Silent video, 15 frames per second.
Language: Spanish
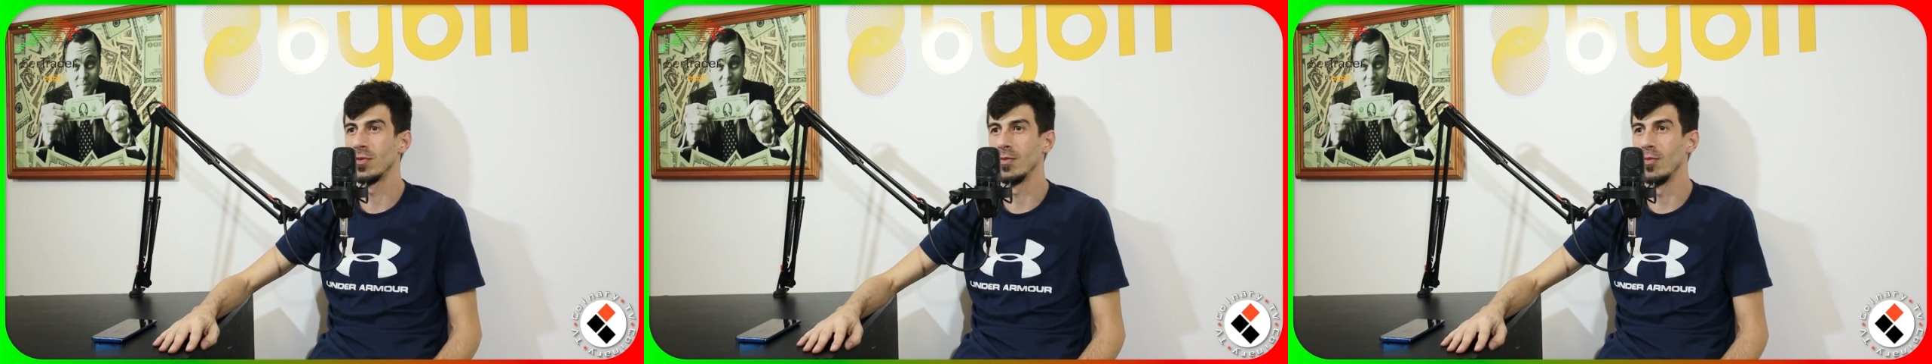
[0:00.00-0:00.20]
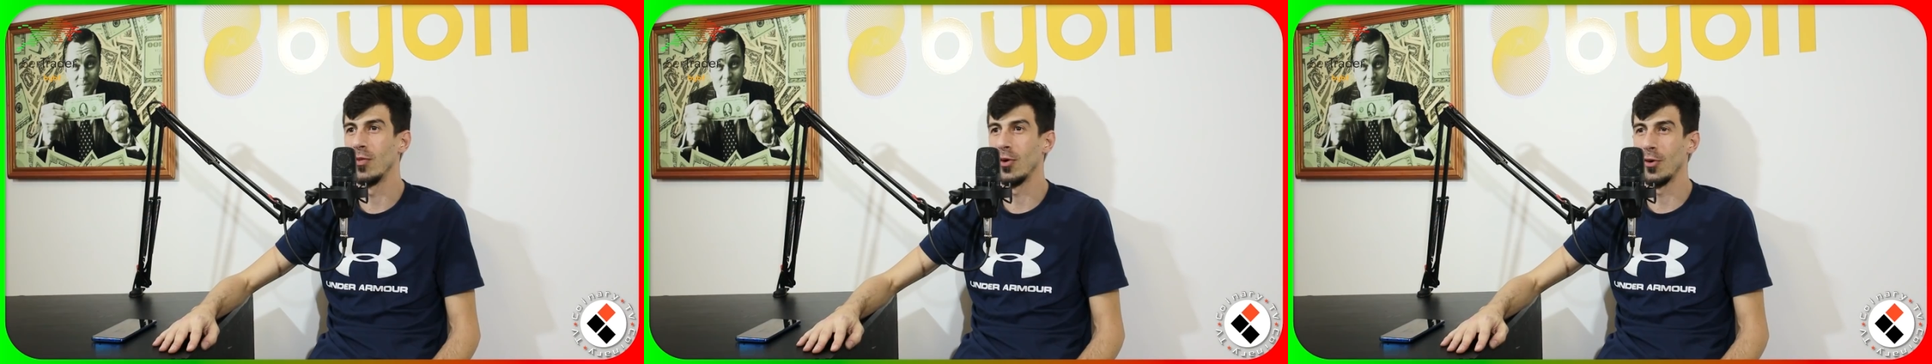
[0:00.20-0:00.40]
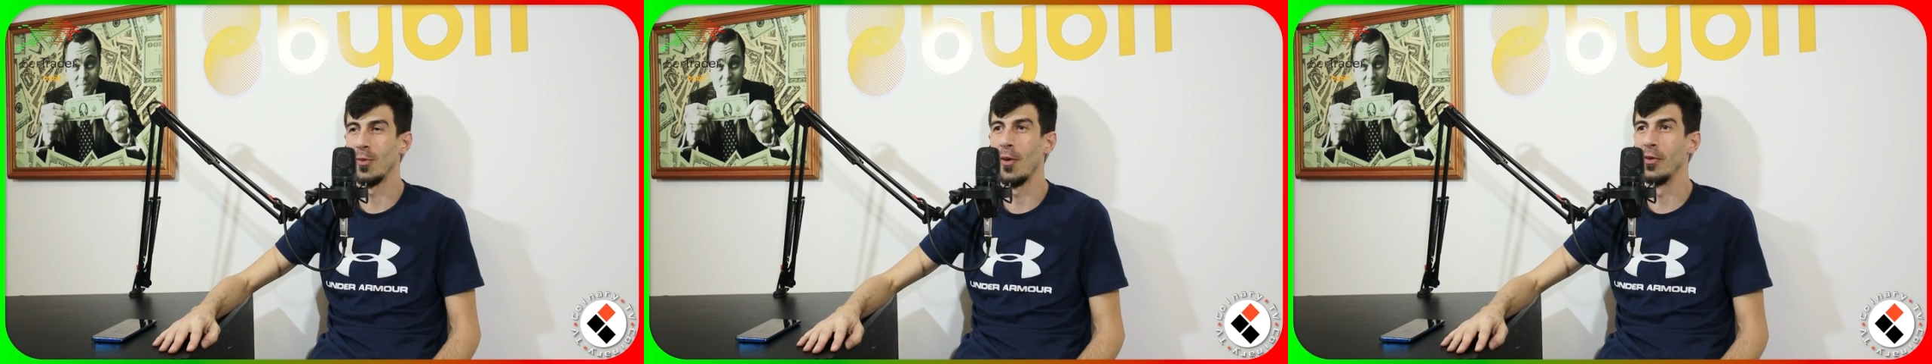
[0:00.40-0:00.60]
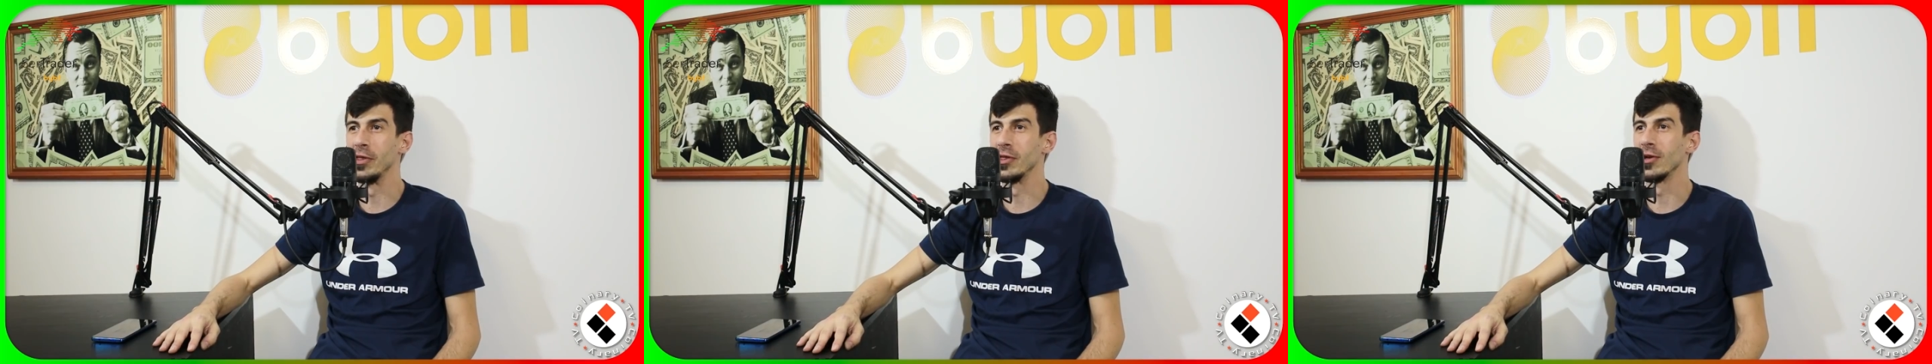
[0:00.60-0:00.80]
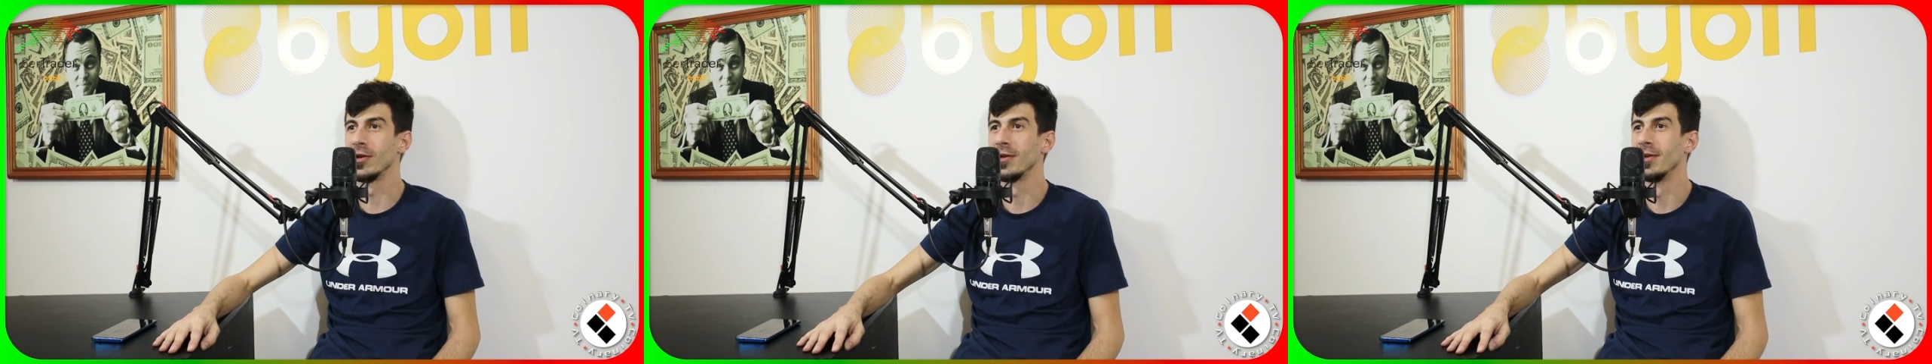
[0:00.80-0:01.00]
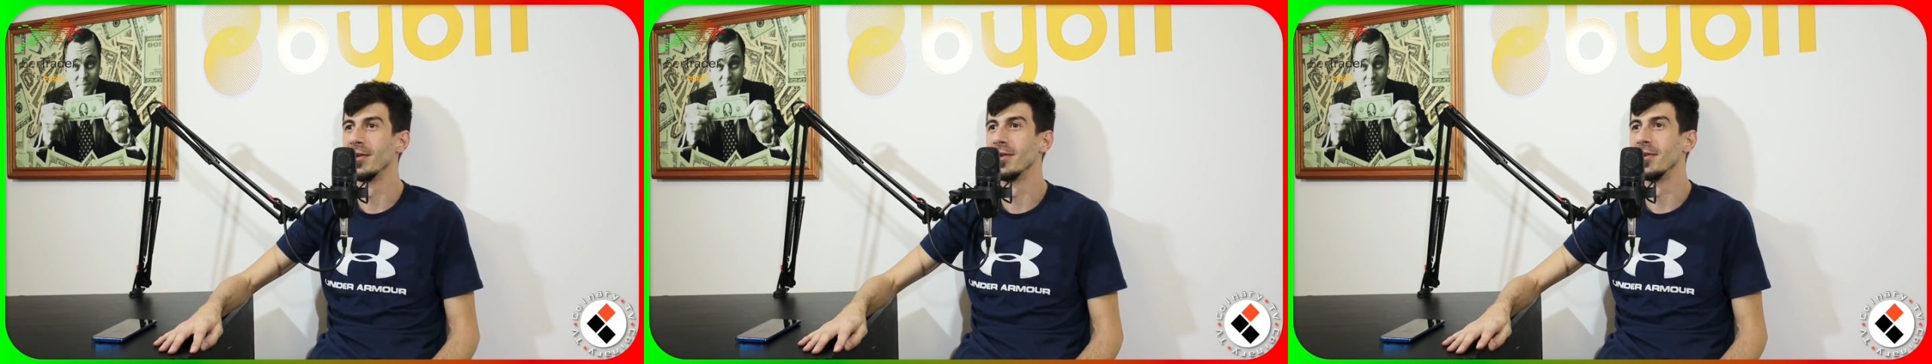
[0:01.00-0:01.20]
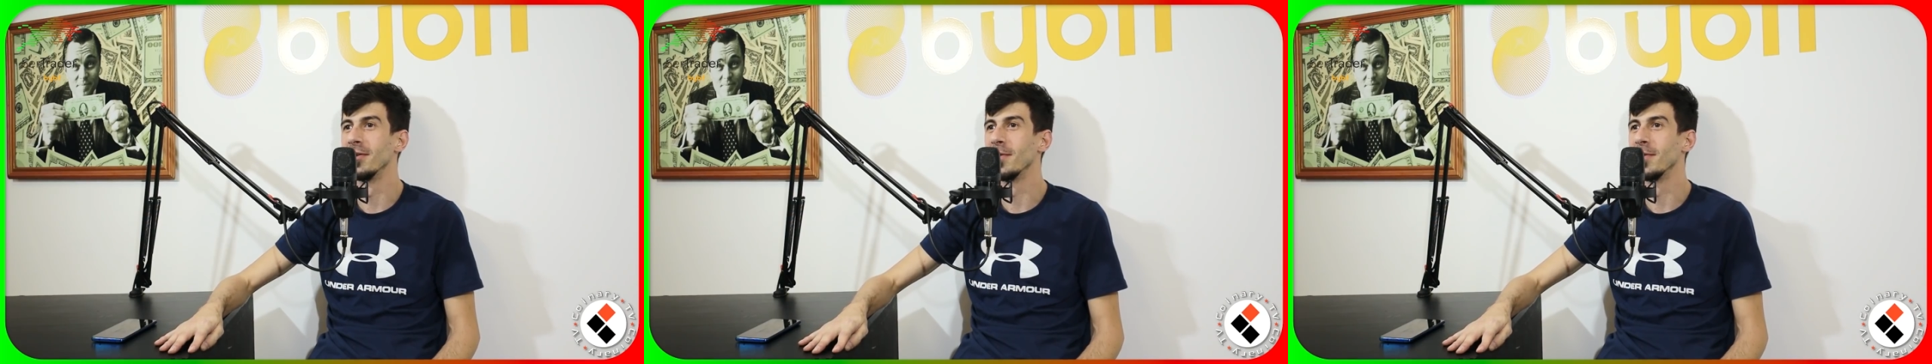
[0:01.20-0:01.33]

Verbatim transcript: por un momento. O sea,